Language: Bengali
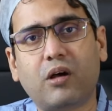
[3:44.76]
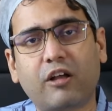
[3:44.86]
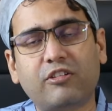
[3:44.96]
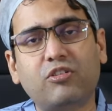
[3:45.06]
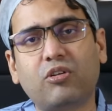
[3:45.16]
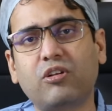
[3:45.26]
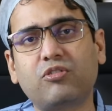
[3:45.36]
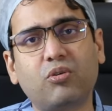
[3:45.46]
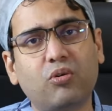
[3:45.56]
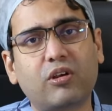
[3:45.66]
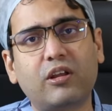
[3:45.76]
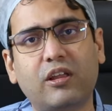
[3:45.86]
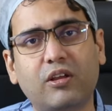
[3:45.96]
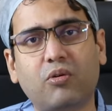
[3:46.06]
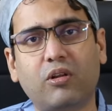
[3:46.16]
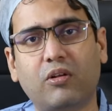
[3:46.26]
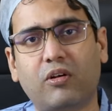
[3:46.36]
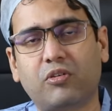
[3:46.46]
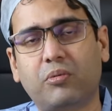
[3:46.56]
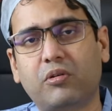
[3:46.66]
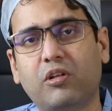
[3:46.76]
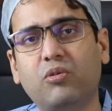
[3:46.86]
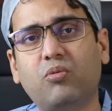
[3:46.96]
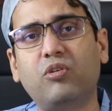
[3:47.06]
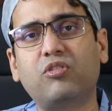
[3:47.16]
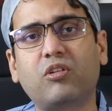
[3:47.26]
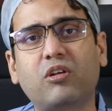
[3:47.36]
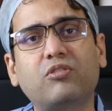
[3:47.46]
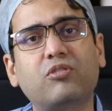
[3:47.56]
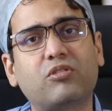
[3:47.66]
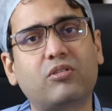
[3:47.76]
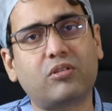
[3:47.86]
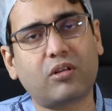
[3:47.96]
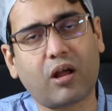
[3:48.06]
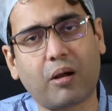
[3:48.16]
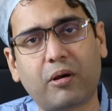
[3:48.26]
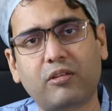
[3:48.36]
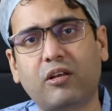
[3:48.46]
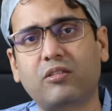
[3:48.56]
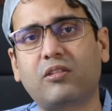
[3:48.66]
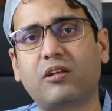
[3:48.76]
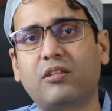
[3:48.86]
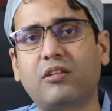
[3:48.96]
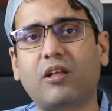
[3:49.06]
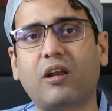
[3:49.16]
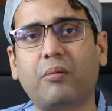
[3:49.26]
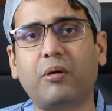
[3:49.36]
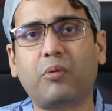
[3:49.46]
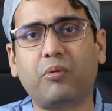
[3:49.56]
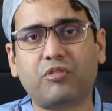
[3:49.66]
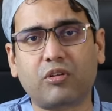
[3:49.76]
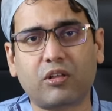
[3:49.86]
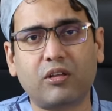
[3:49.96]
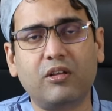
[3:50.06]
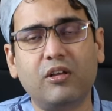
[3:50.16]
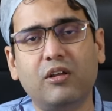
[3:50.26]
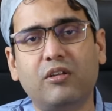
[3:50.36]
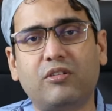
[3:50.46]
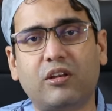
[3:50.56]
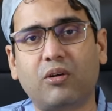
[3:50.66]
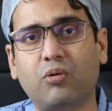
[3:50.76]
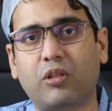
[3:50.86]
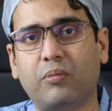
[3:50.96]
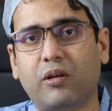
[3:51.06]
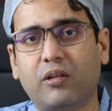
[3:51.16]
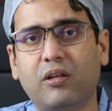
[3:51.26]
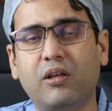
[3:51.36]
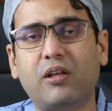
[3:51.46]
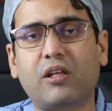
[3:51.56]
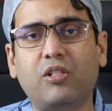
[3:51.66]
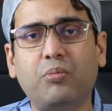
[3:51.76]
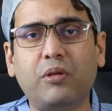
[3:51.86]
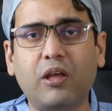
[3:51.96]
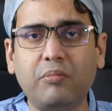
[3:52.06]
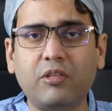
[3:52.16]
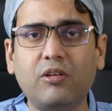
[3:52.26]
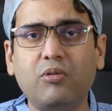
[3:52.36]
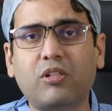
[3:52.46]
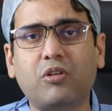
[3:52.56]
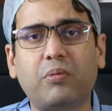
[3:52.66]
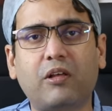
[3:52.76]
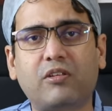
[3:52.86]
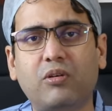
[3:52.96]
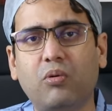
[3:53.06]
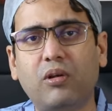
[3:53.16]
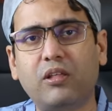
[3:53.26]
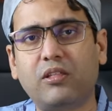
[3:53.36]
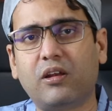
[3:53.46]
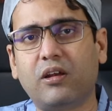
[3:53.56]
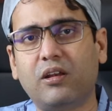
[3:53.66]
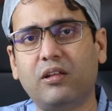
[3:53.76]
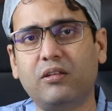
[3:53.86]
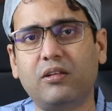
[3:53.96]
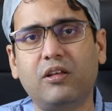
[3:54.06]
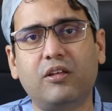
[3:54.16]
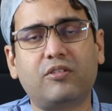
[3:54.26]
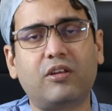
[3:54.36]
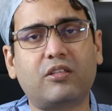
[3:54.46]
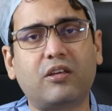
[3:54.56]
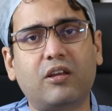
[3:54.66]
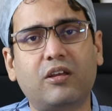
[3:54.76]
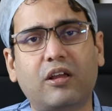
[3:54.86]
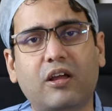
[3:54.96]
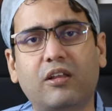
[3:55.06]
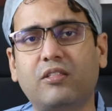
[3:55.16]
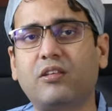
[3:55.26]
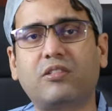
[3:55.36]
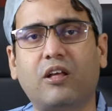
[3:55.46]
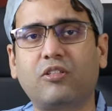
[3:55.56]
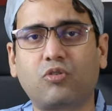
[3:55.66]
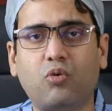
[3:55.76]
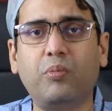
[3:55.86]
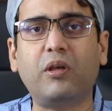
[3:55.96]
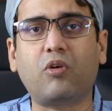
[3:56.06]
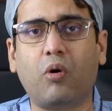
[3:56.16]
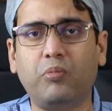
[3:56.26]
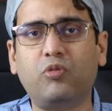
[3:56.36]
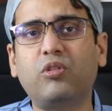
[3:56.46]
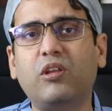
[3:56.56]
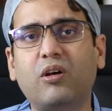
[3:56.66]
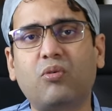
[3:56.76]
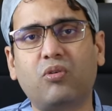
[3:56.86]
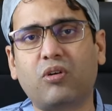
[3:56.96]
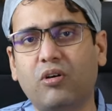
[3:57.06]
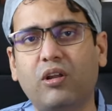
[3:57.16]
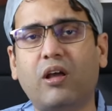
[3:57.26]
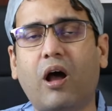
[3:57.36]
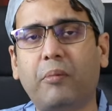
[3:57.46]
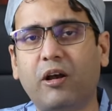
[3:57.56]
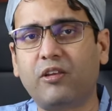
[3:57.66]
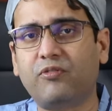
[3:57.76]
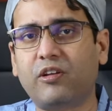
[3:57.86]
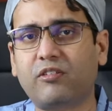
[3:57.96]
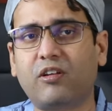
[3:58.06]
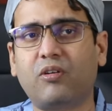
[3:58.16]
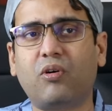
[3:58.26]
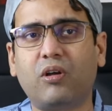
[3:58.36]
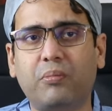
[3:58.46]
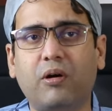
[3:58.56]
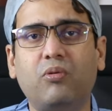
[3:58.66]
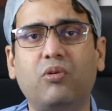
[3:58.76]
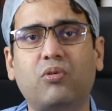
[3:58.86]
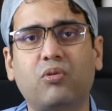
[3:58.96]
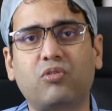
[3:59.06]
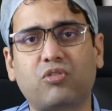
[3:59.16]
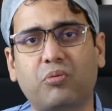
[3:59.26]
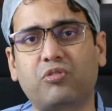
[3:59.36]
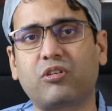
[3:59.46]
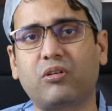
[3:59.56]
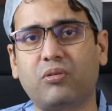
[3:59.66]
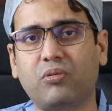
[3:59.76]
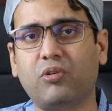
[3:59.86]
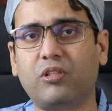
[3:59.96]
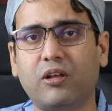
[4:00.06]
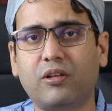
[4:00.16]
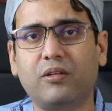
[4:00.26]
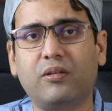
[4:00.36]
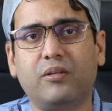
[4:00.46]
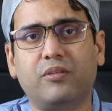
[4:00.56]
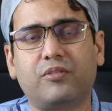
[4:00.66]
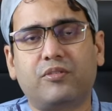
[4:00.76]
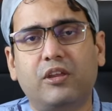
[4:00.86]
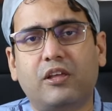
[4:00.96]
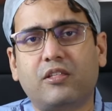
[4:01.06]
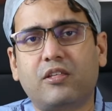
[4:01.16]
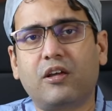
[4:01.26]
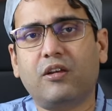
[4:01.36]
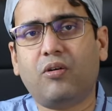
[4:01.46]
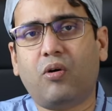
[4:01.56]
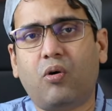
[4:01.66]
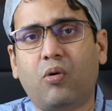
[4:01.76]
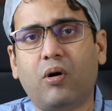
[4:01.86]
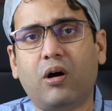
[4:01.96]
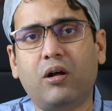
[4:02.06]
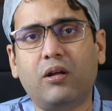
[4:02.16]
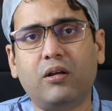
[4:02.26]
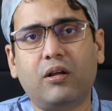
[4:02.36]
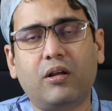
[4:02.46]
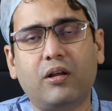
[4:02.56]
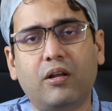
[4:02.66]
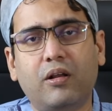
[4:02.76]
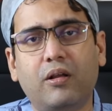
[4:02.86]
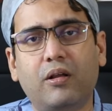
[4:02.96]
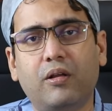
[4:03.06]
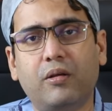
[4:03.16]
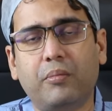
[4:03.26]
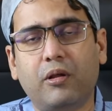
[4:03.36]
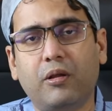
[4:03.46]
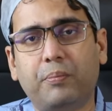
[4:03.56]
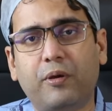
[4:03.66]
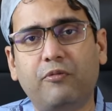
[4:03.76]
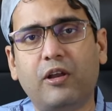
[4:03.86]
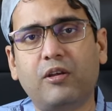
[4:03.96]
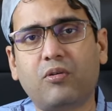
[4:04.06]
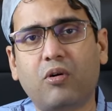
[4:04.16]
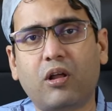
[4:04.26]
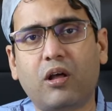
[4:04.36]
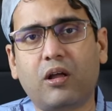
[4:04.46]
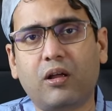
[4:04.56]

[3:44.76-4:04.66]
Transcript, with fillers: আশি শতাংশ লোককেই ঠিক করে দেওয়া সম্ভব কিন্তু কুড়ি শতাংশ আবার চান্স থাকে যে তার আবার ভবিষ্যতে সেটা হতে পারে কিন্তু বিএমজি ইউরেথ্রোপ্লাস্টি করলে জেনারেলি স্ট্রিকচারের রেকারেন্সের চান্স খুবই কম যদি না কোনো কারণে আবার ইনফেকশান হয় বা অন্য কোনো সমস্যা হয়ে থাকে স্ট্রিকচার হওয়া মানে প্রিভেন্ট করা